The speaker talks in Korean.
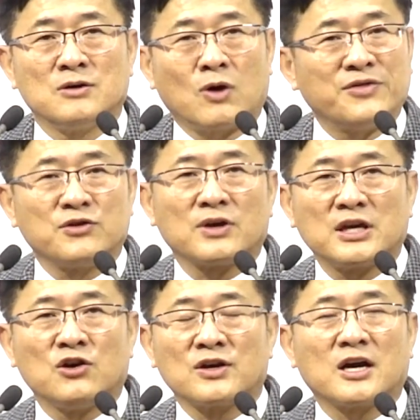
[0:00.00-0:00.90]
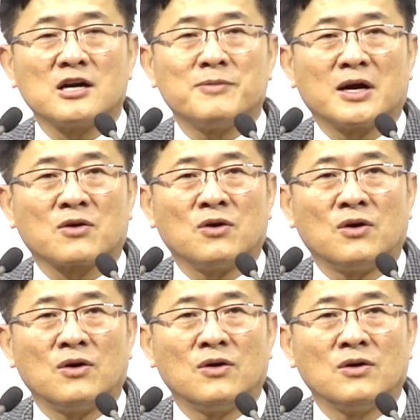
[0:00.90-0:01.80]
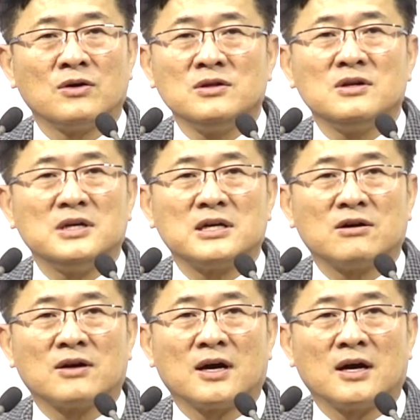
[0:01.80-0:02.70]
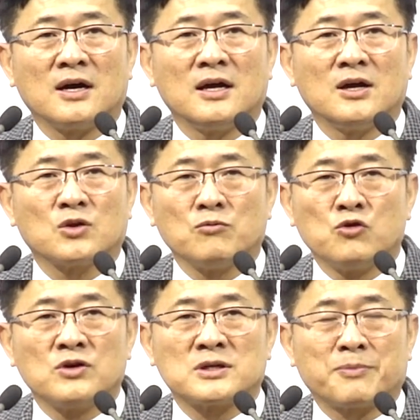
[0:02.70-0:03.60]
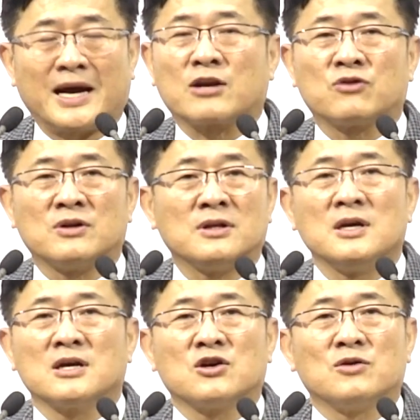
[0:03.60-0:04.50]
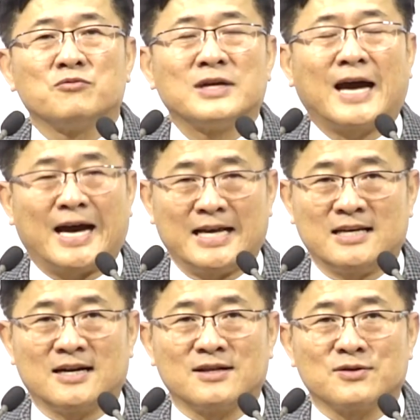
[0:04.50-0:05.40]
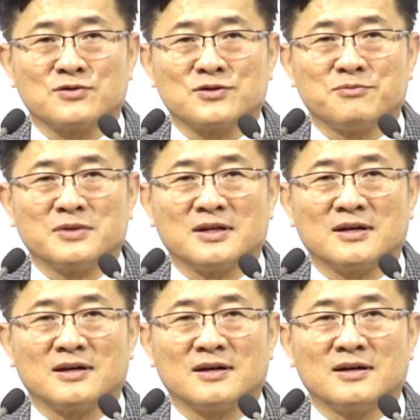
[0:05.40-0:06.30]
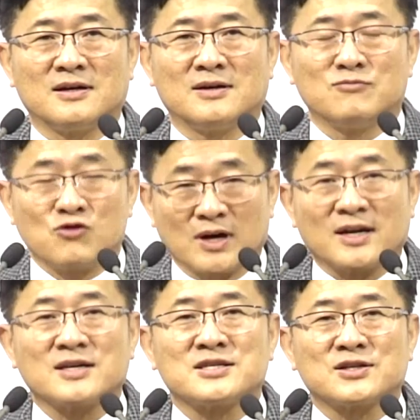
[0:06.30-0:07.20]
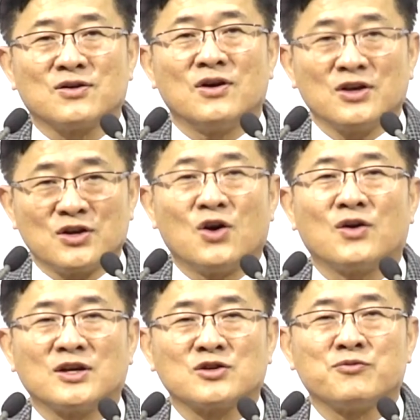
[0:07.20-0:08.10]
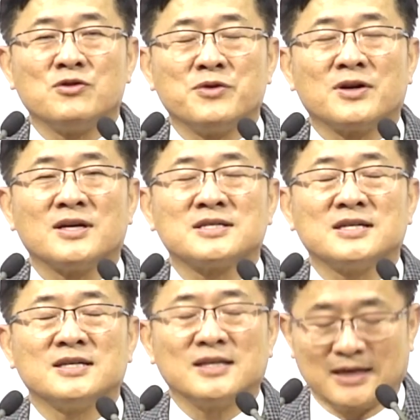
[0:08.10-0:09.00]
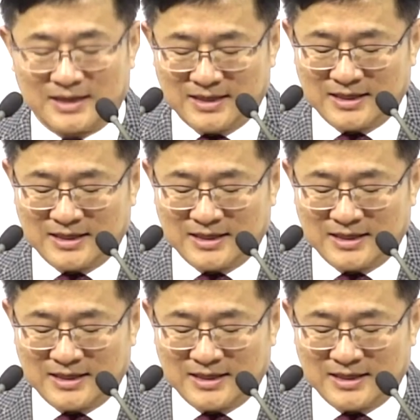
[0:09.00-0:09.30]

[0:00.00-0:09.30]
환경에 영향을 받고 흔들리거나 또 무엇이 바뀌는 그런 분이 아니라는 것입니다. 무한하시고 영원하시고 불변하시는